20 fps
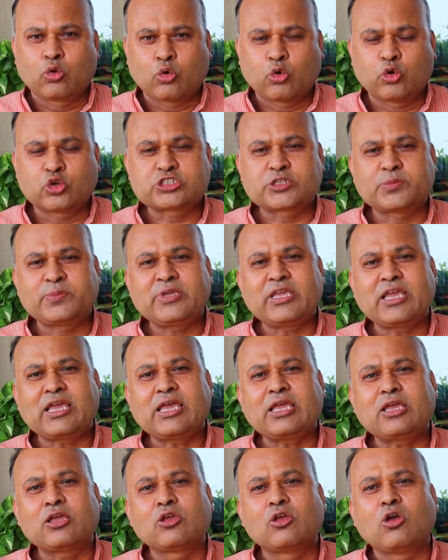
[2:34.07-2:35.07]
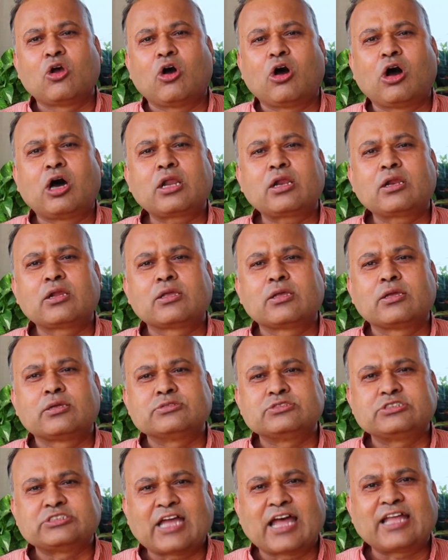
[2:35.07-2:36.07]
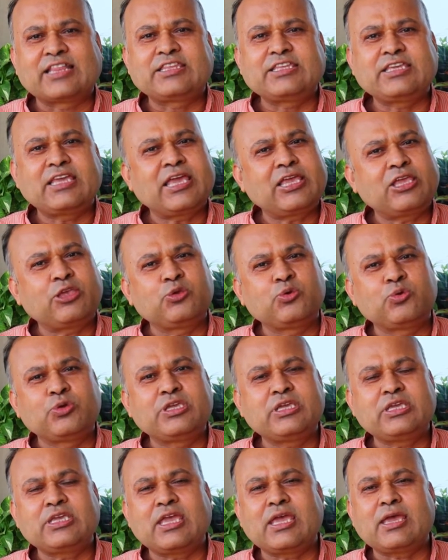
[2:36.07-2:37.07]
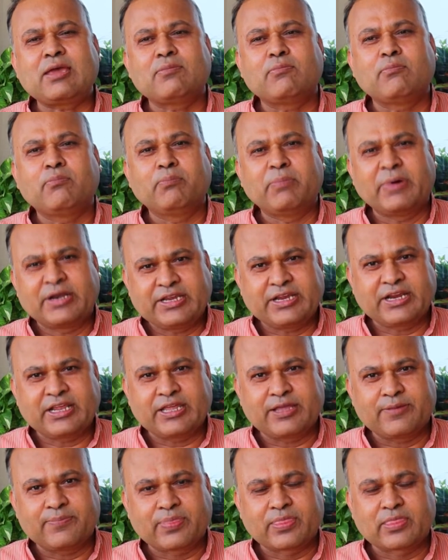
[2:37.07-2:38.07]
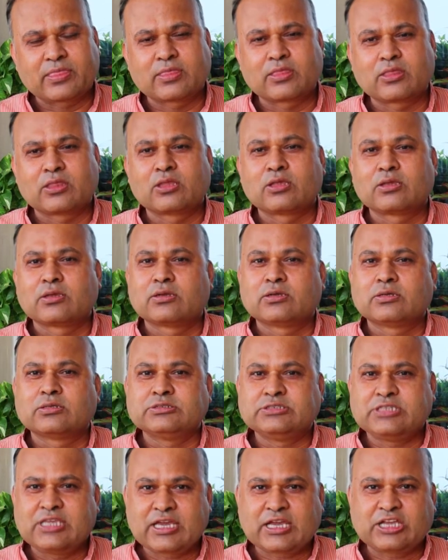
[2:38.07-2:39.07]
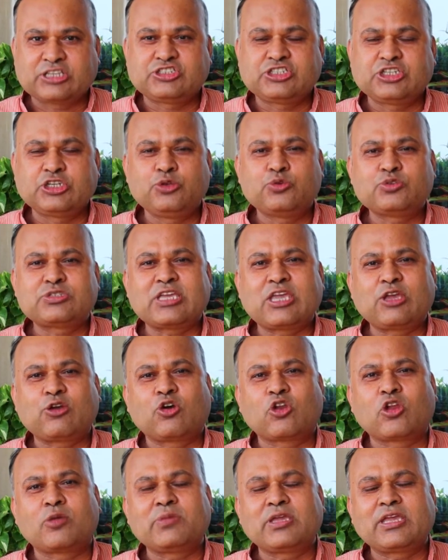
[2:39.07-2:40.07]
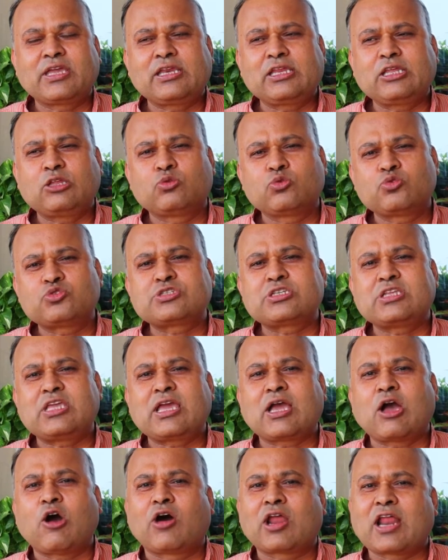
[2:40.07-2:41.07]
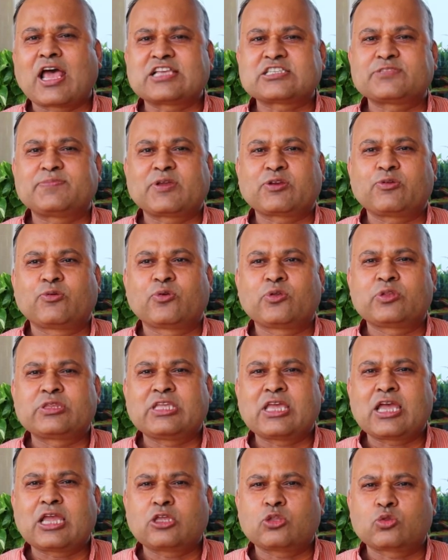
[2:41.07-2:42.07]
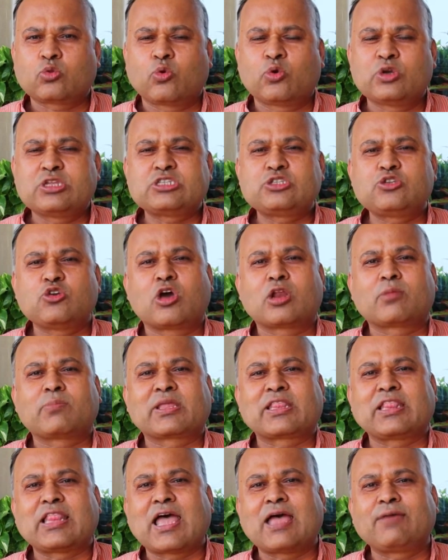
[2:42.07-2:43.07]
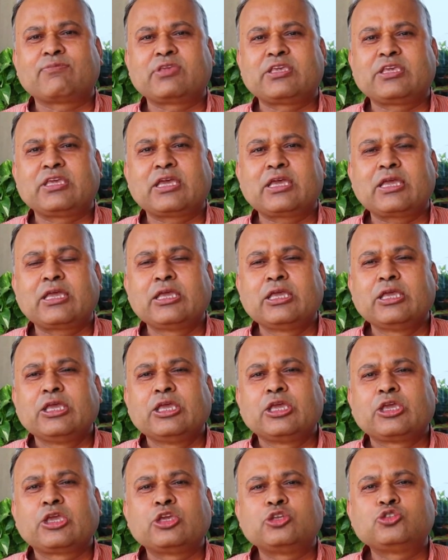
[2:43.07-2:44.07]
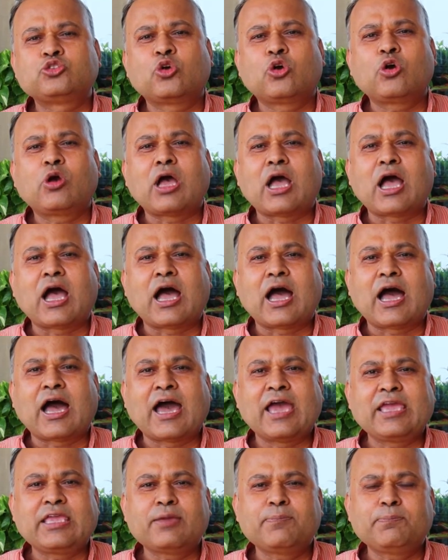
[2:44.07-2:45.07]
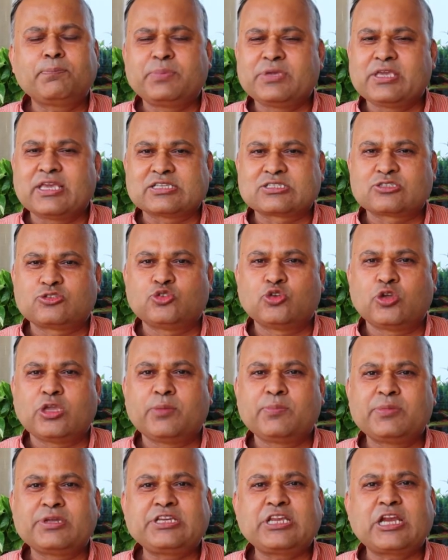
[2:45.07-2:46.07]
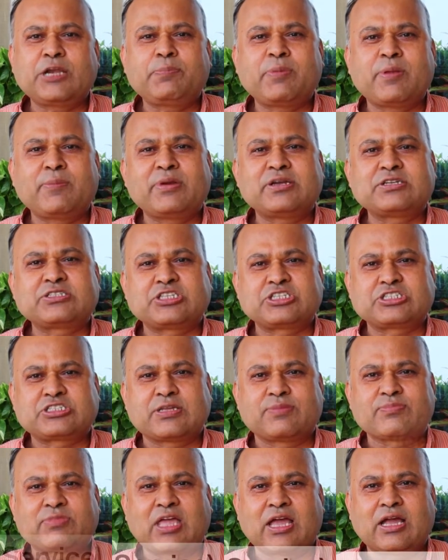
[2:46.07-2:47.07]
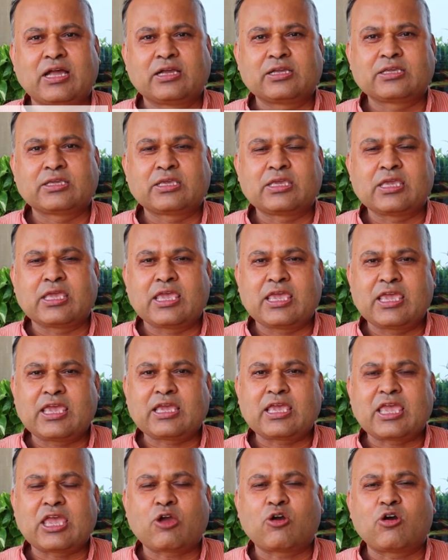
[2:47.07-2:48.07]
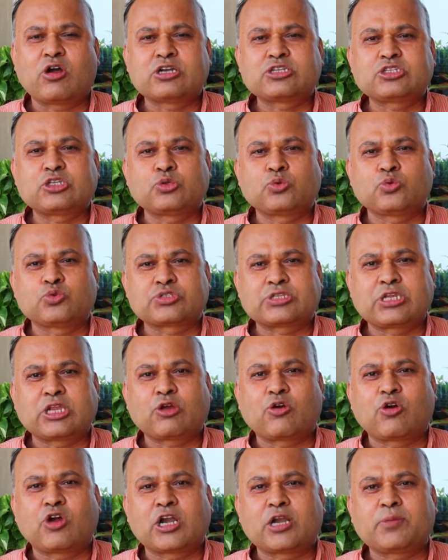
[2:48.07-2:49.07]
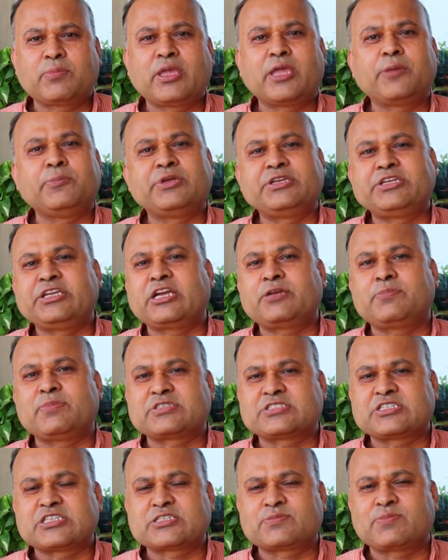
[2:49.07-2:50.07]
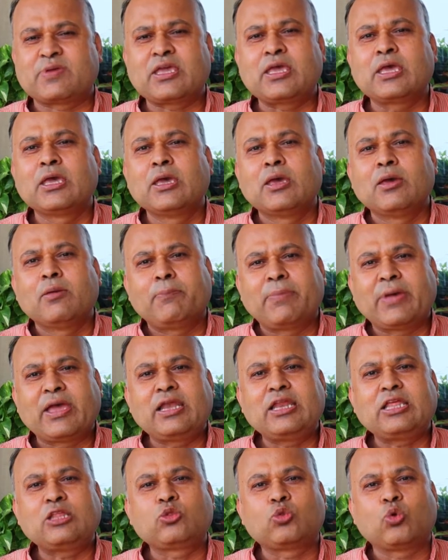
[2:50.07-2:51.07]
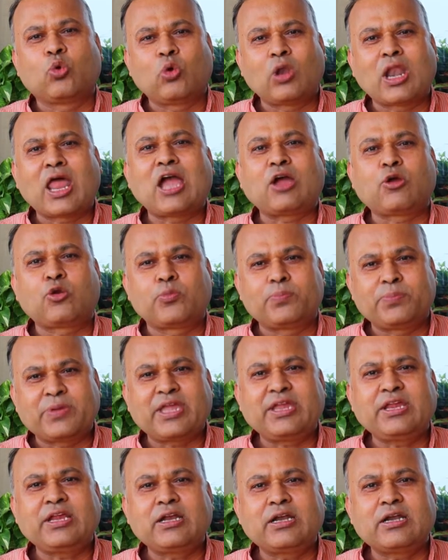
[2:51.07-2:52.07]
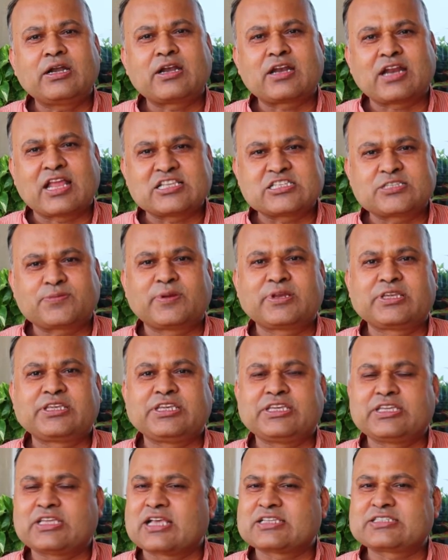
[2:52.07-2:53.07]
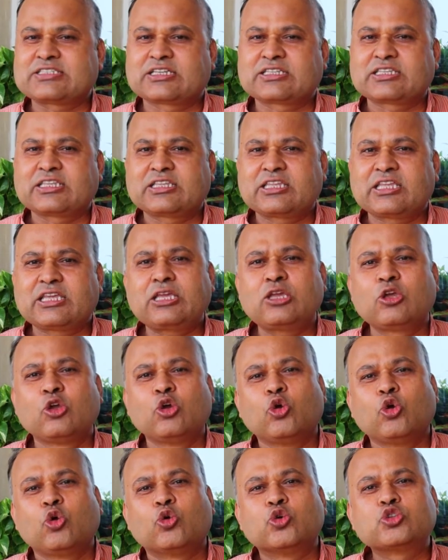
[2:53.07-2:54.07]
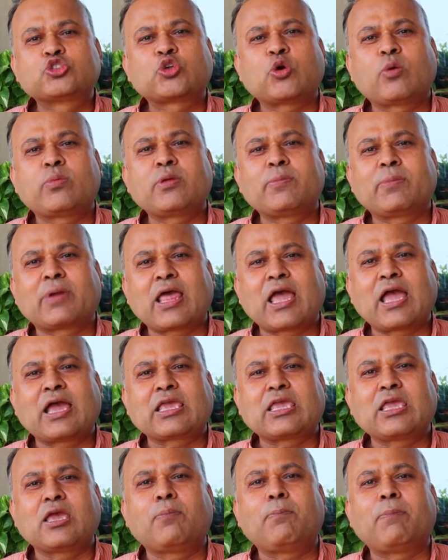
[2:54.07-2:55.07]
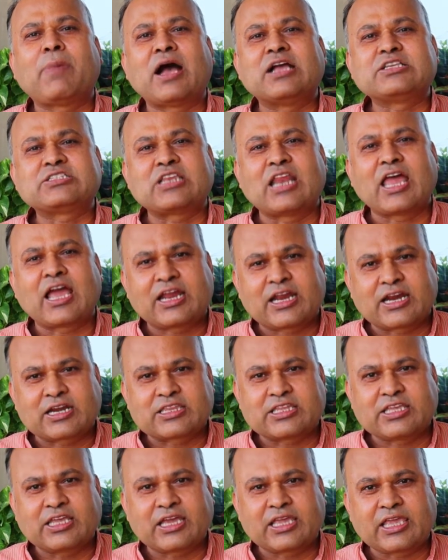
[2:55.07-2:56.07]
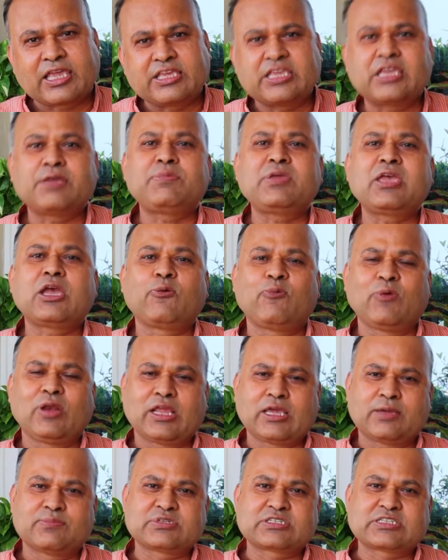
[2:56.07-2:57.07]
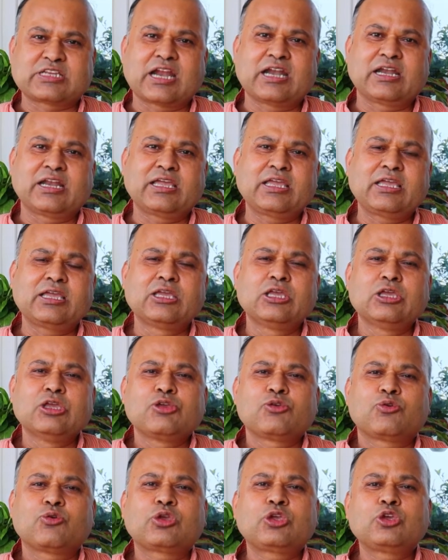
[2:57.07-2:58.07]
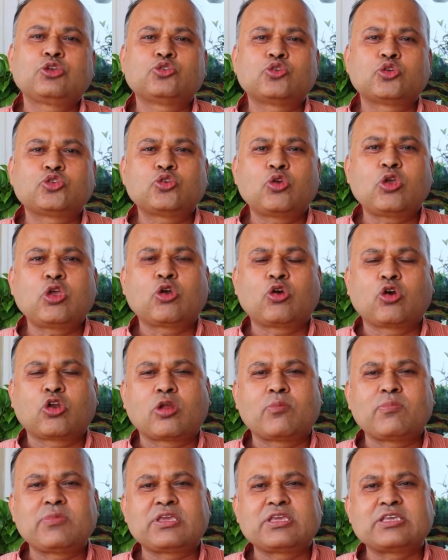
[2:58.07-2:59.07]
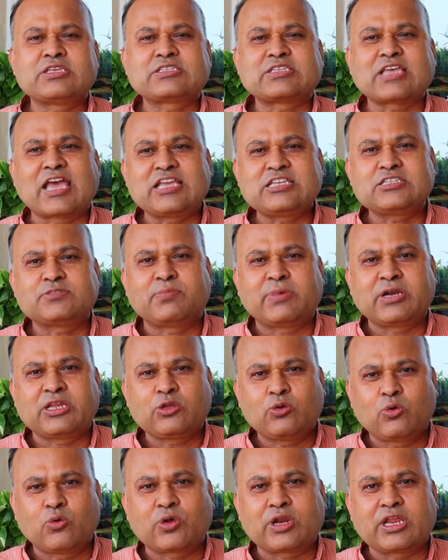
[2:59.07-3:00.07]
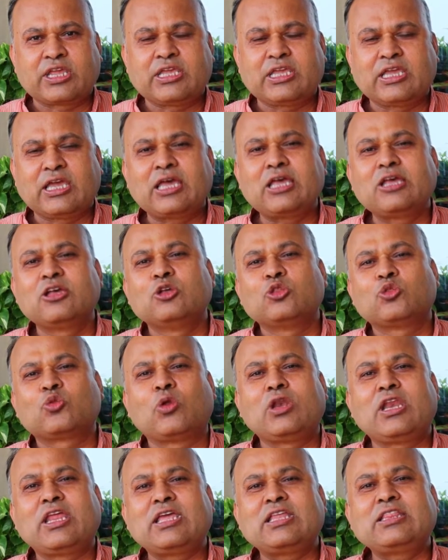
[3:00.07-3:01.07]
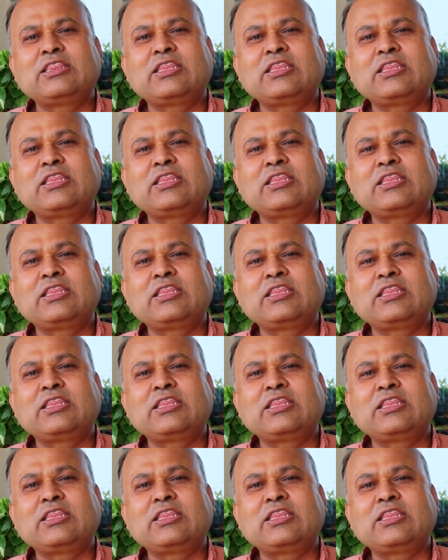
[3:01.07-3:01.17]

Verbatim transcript: खुश भी है और चाहती है कि यूं ही ये बनी रहे ये एक अच्छी न्यूज़ है इकोनॉमी के लिए दूसरी एक और आस्पेक्ट उन्होंने दिया कि थोड़ी सी और बदलाव की है कि जो आई जो इमीडिएट पेमेंट सिस्टम था कि एक अकाउंट से दूसरे अकाउंट में इमीडिएट बेसिस पे पहले दो लाख रुपया ही ट्रांसफर किए जा सकते थे उसको भी बढ़ा के अब पांच लाख कर दिया गया ये भी एक वेलकम स्टैंड है क्योंकि जो जो इकोनॉमी की साइज बड़ी हो रही है तो लेन